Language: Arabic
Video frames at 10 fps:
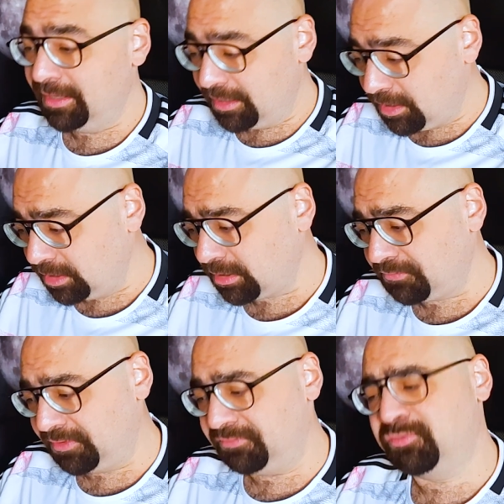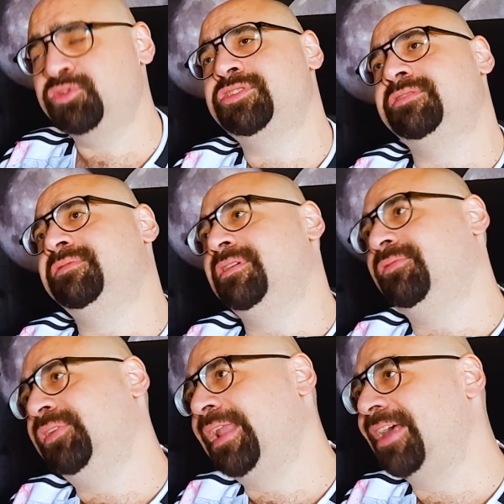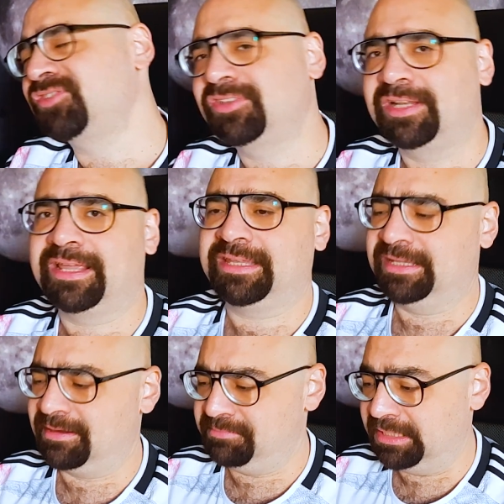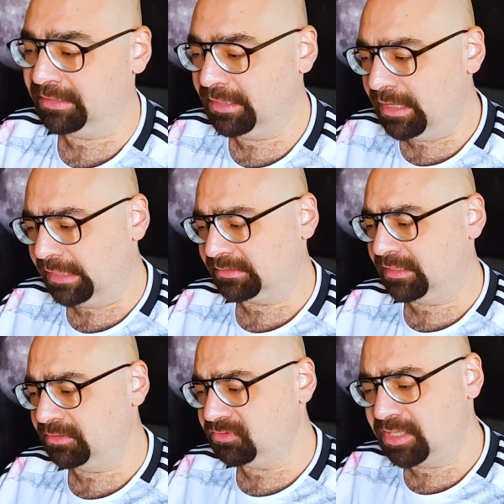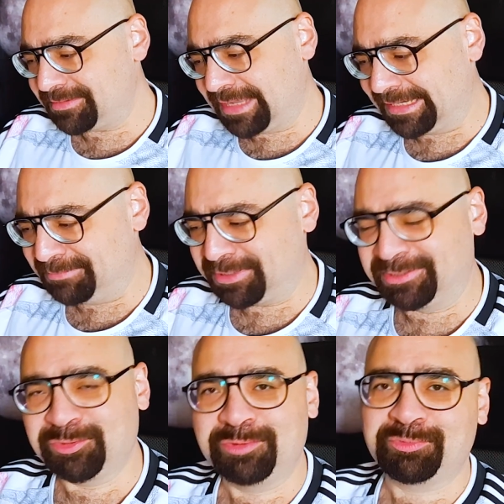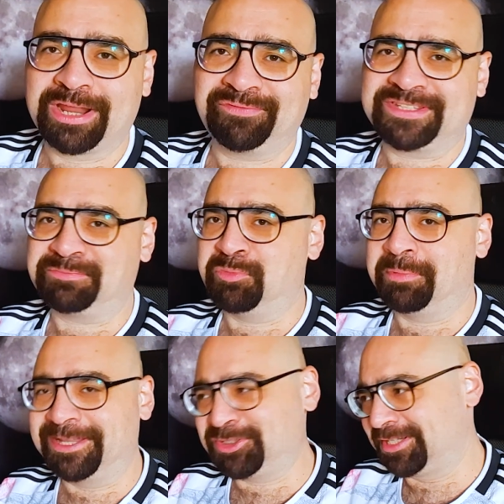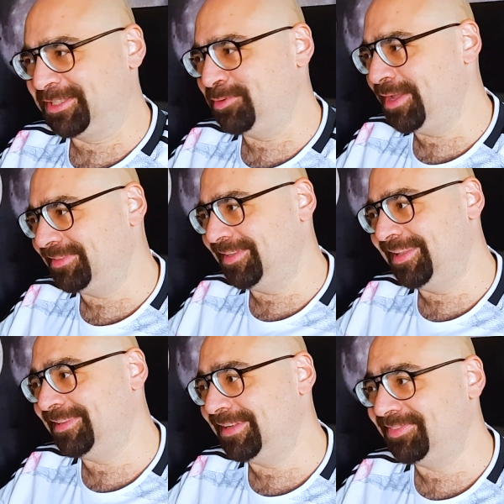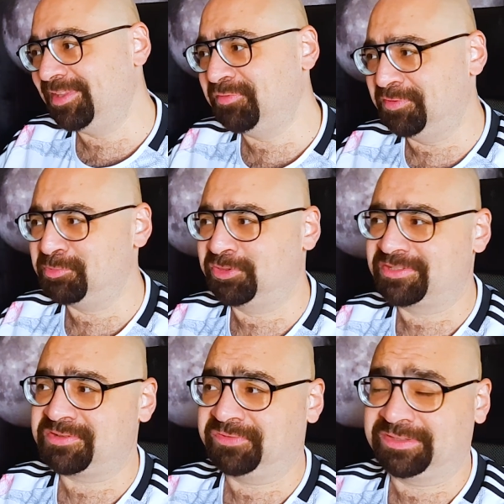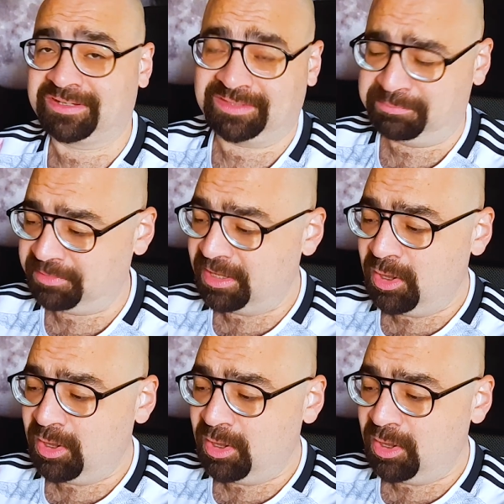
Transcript: خطف الفوز في اللحظات الاخيره من اتلانتا يعني يمكن نقول منافس مباشر دلوقتي لان الاثنين في منتصف الترتيب